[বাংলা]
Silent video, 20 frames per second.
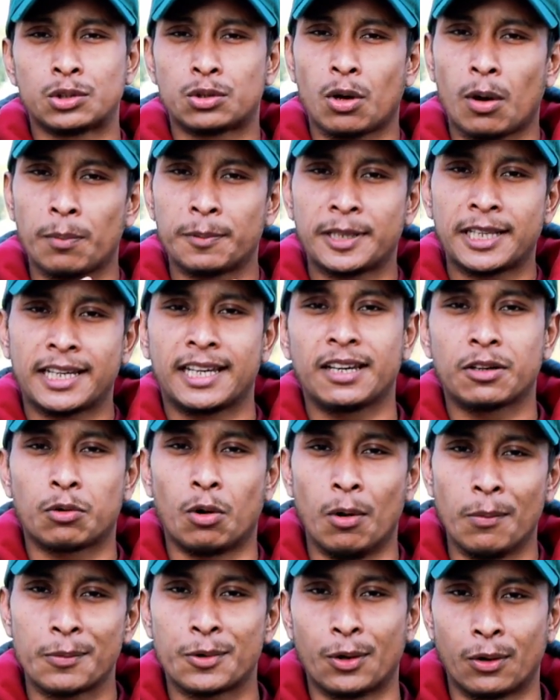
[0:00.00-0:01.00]
সব থেকে
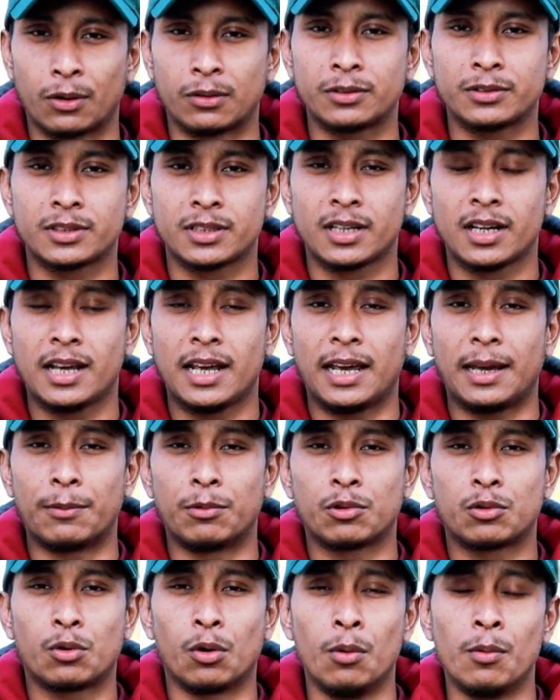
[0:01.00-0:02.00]
কম খরচ
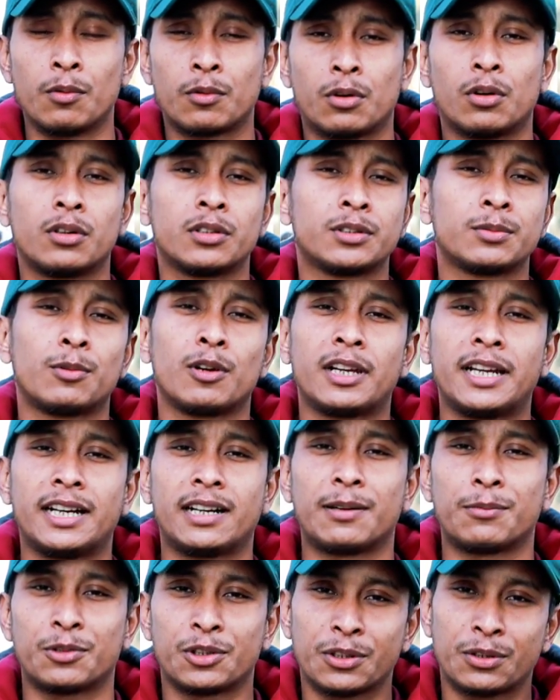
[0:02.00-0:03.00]
এবং কম খরচ বলে
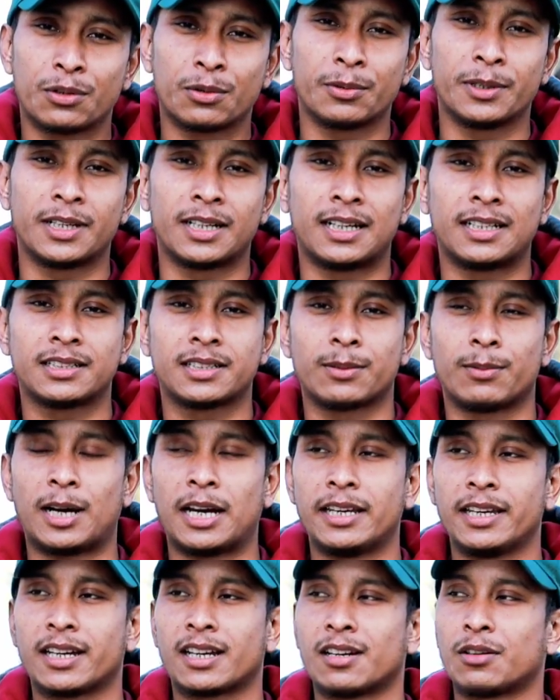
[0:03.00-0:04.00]
এটা মনে করবেন না যে
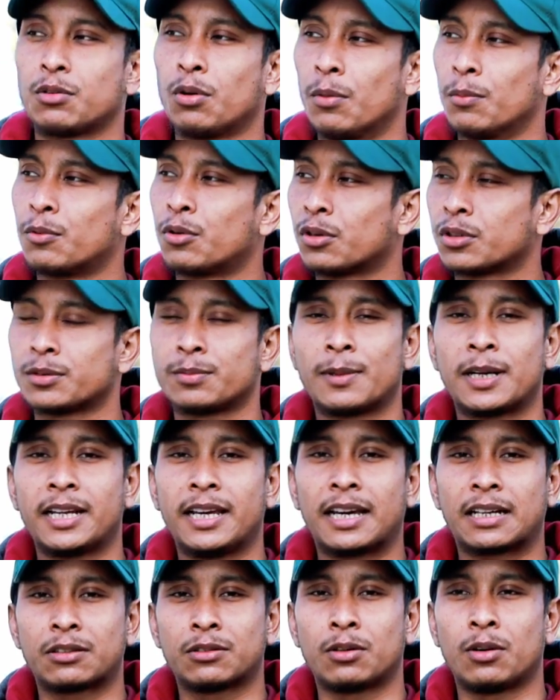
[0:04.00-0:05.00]
ভাই এখানে কম খরচ
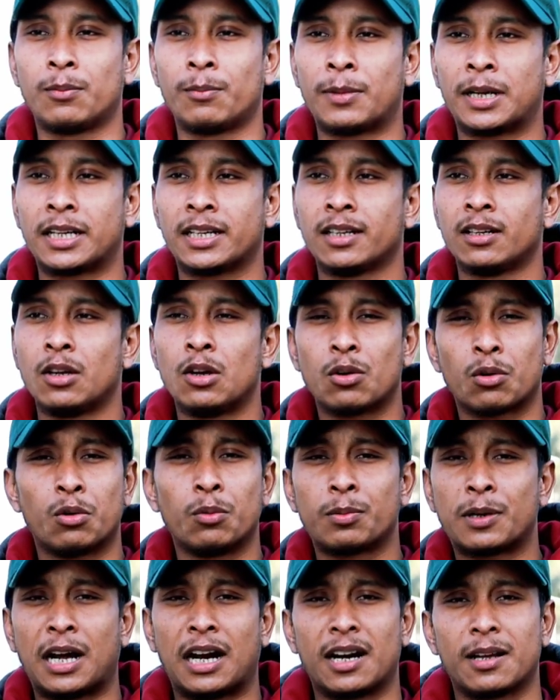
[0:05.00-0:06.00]
মানে একদম মানে
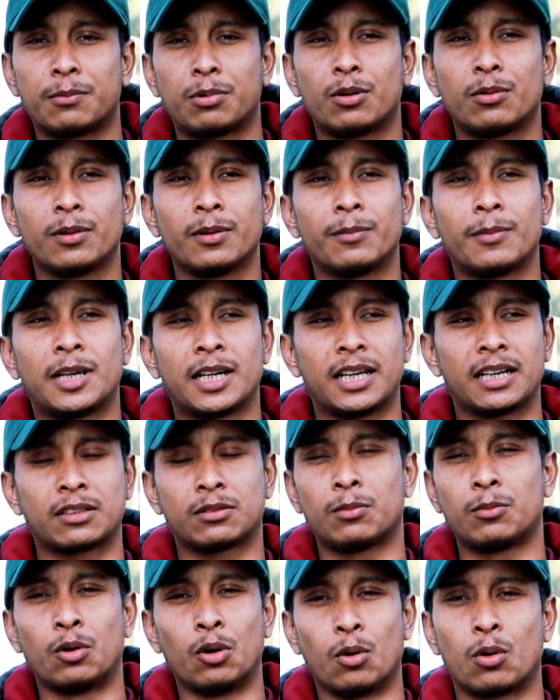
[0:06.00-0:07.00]
খুব খারাপ হবে মানে
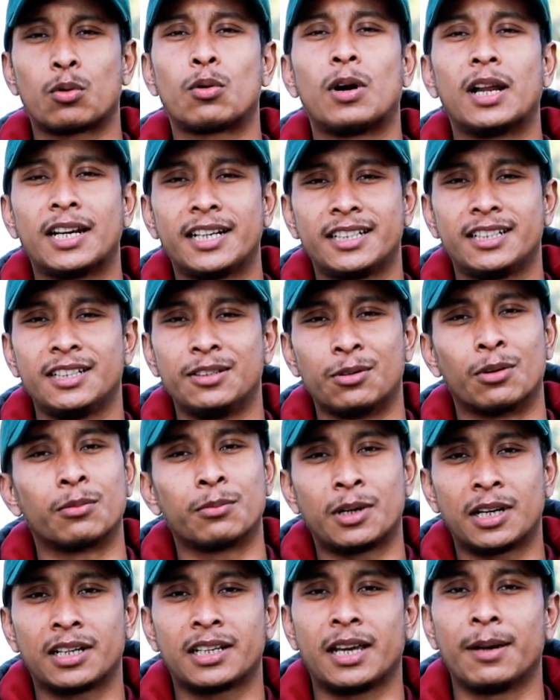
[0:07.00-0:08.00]
একদম লো কোয়ালিটি
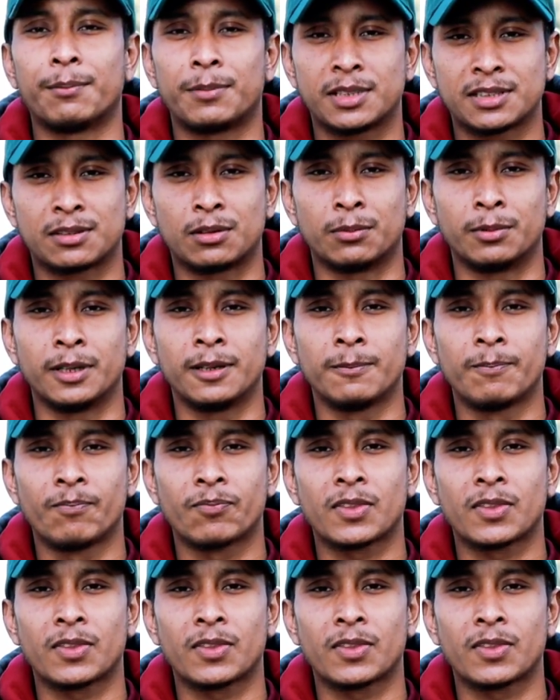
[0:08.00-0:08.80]
নর্মাল ক্যাম্পাস হবে